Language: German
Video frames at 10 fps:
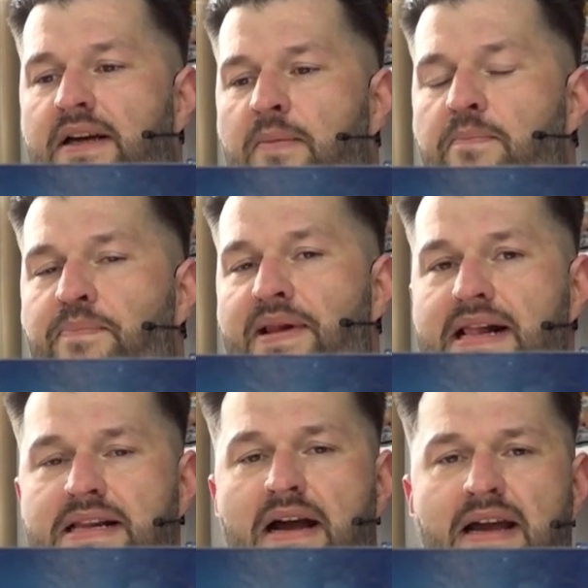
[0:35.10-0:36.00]

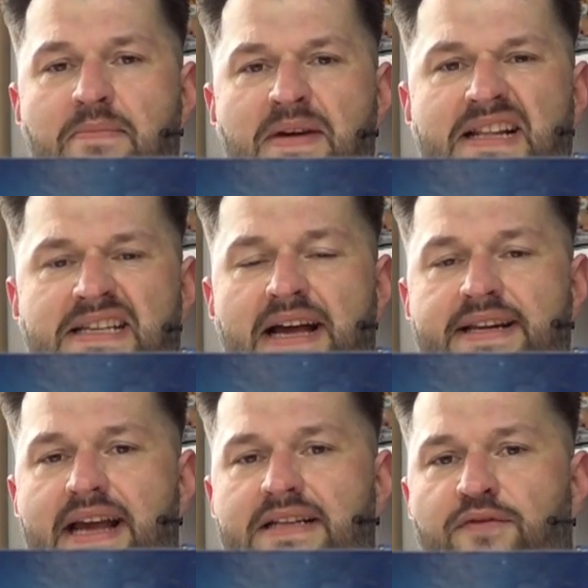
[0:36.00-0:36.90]
Bilder im
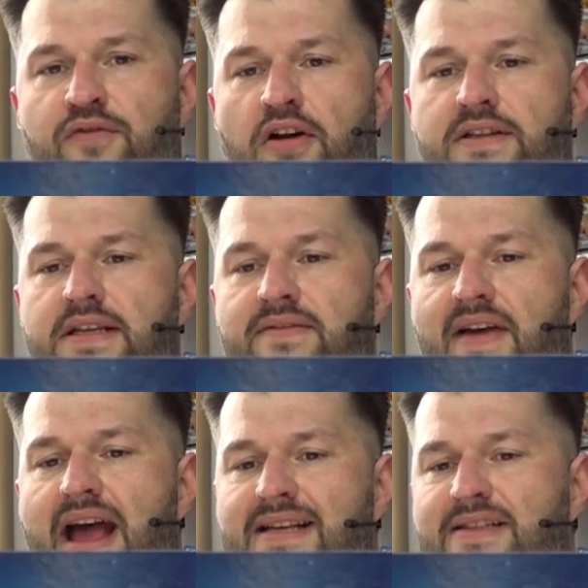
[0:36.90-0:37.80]
Internet von
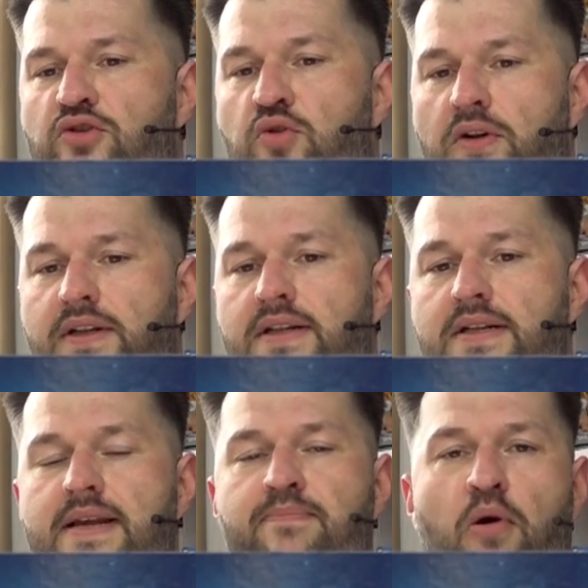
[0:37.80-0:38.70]
diversen
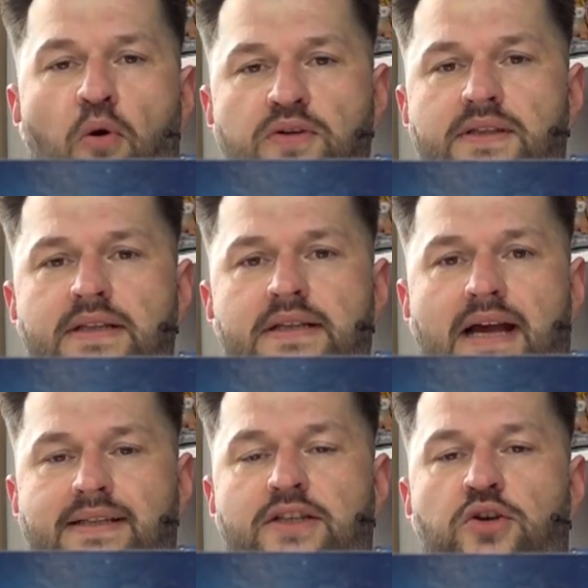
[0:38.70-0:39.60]
Kunden, die posten,
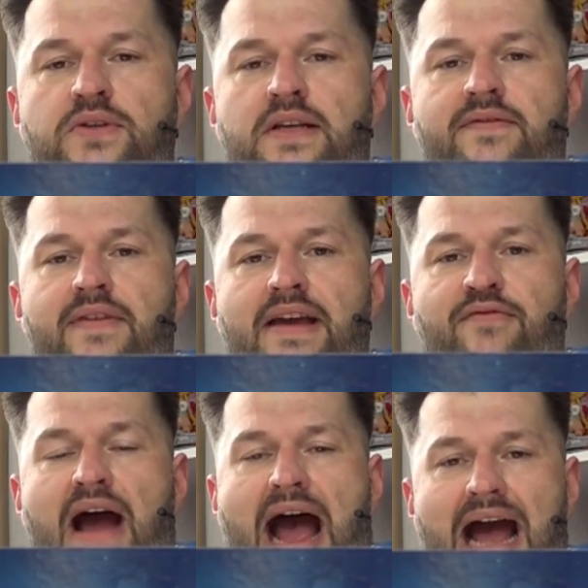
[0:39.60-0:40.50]
dass sie schon die
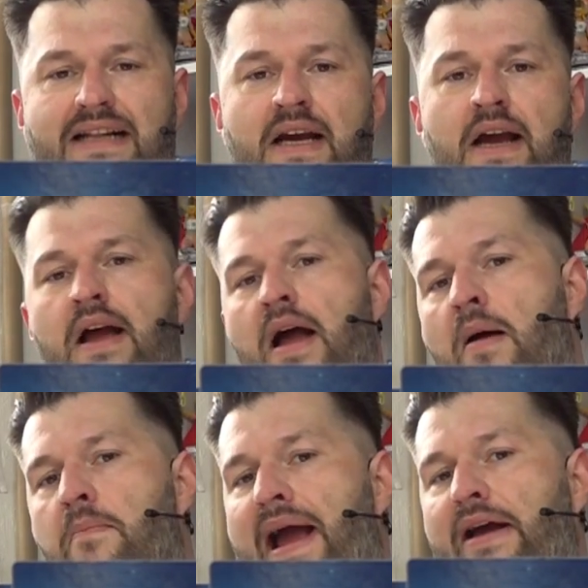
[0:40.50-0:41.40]
Wave 8
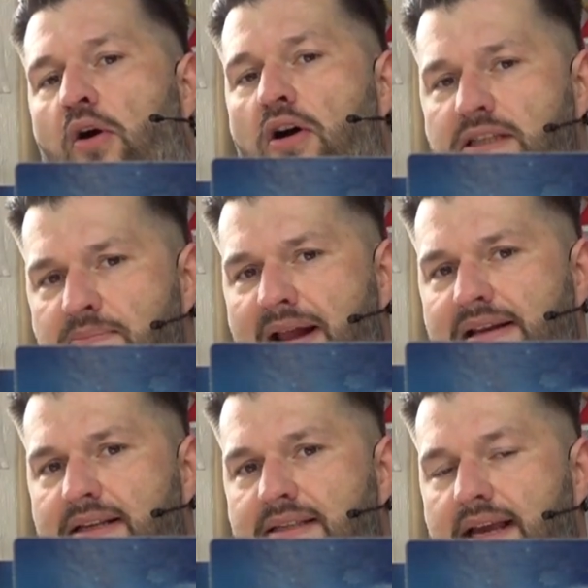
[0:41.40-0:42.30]
bei Rossmann
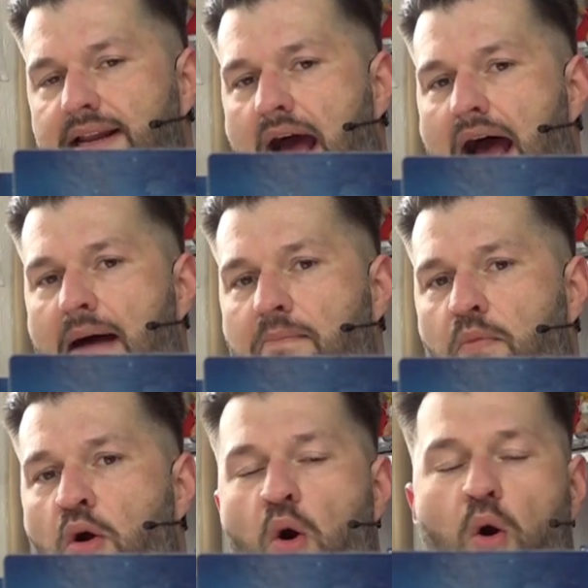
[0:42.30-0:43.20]
gesehen haben.
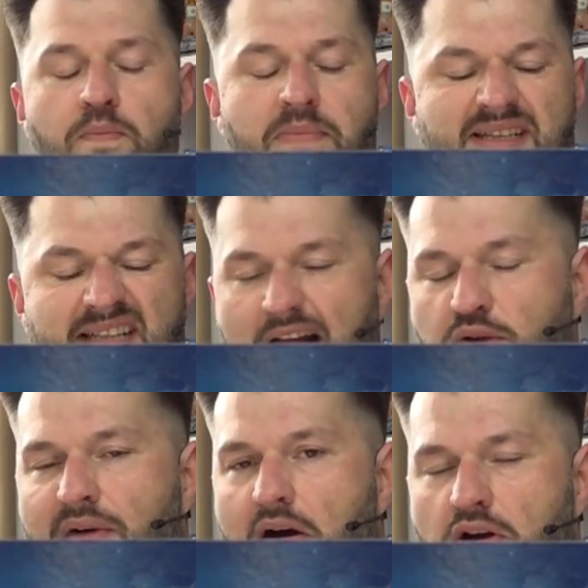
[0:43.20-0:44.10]
Und bis
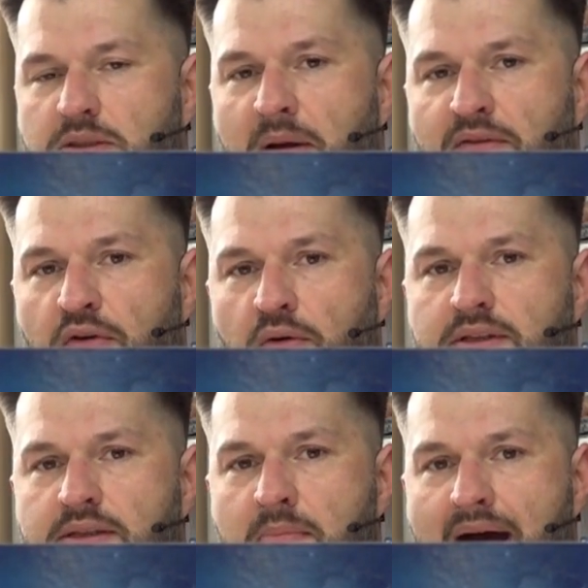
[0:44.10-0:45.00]
dato war Rossmann für
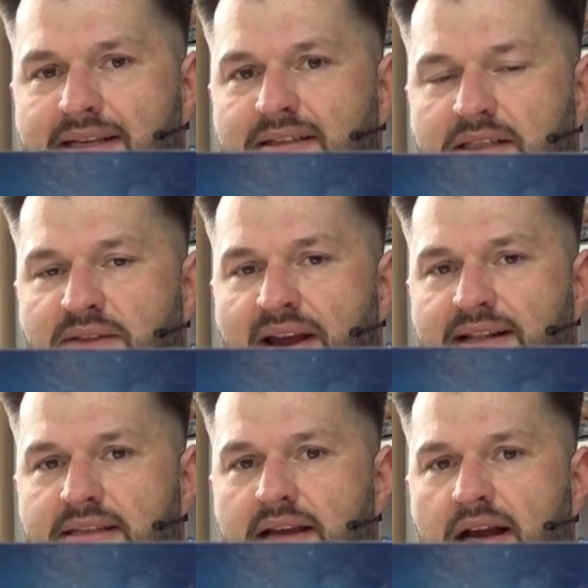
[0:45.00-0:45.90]
uns
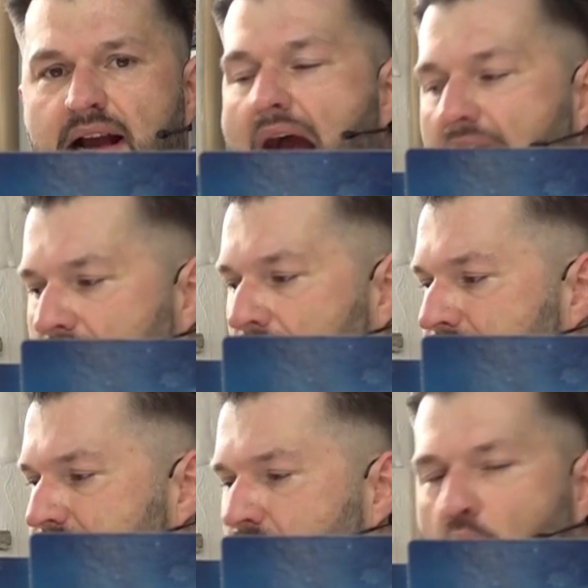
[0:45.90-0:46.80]
Masters-Fans ja gar
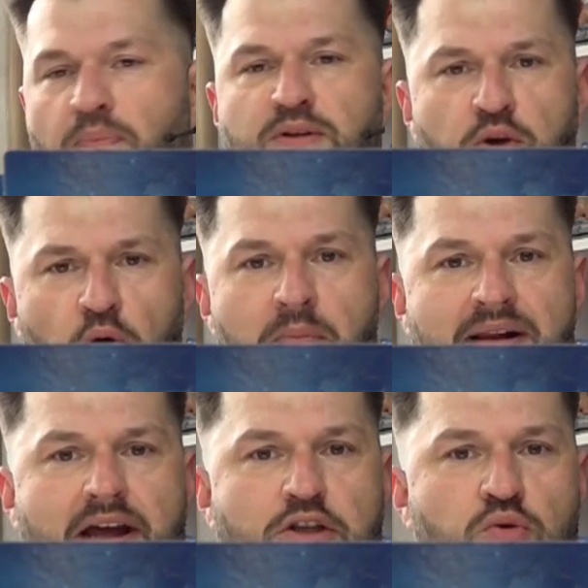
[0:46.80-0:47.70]
keine Option, mal
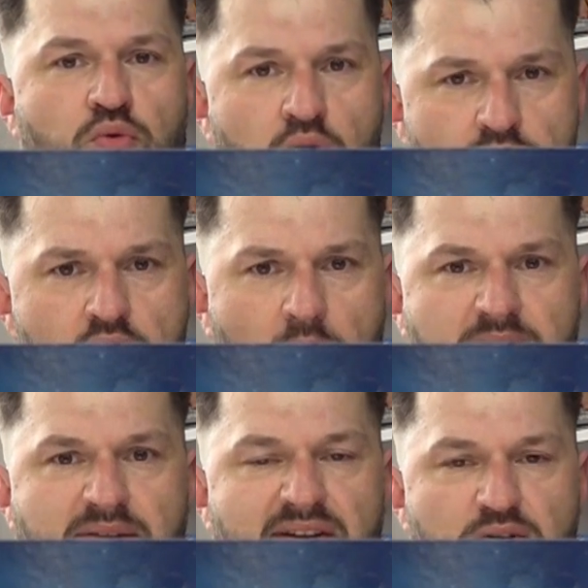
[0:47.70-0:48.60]
da zu gucken, ob
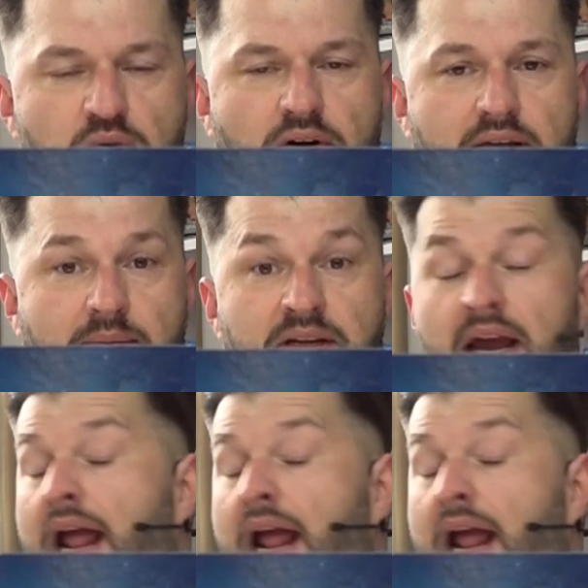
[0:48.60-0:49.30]
es Figuren gibt.